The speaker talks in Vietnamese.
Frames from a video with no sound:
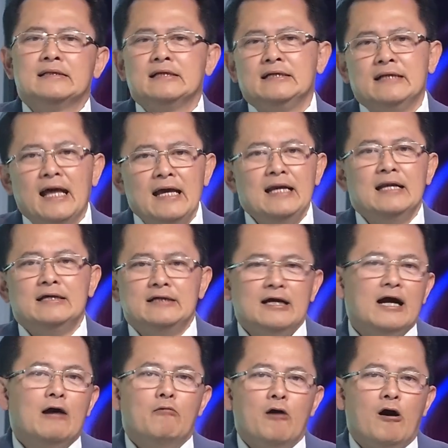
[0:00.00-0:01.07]
Thì đây là
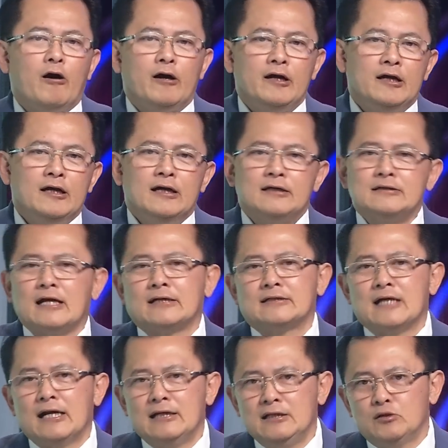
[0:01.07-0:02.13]
những câu hỏi
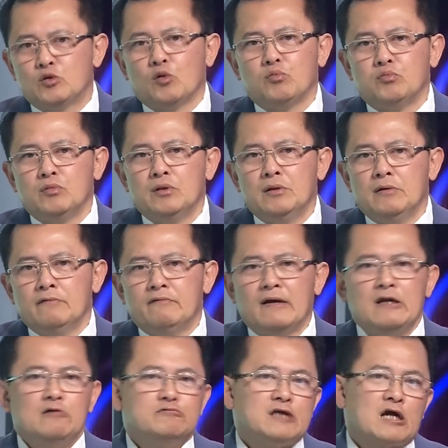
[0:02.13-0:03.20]
đặt ra liên tục
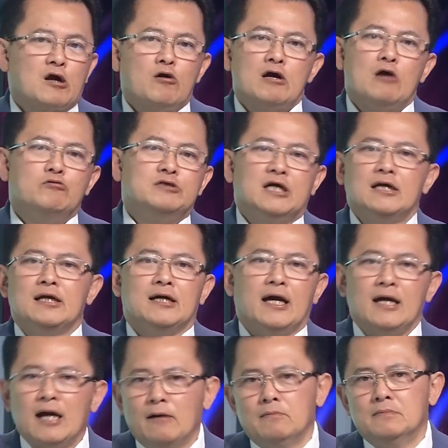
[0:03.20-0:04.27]
và liệu rằng có câu trả lời
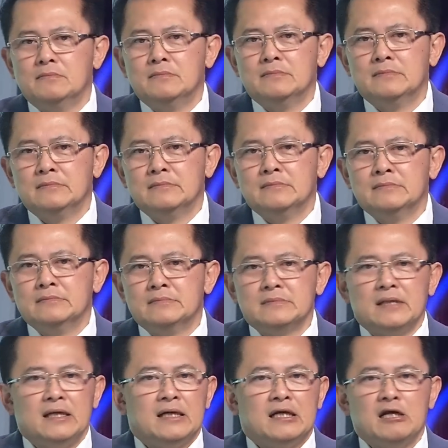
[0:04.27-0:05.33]
hay không?
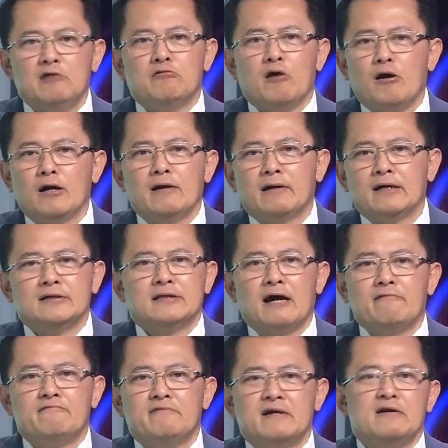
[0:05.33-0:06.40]
Thì điều đó là người
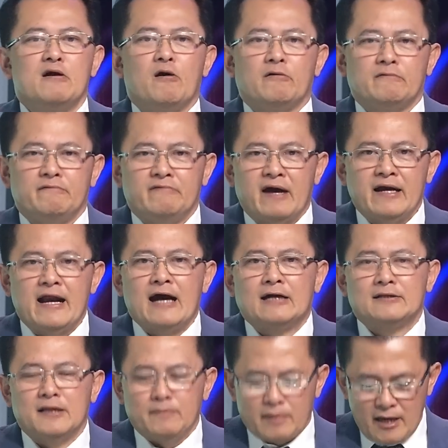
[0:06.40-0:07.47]
ta vẫn còn phải
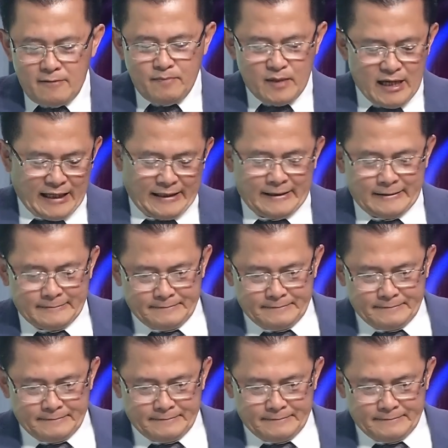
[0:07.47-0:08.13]
đang tìm kiếm thêm.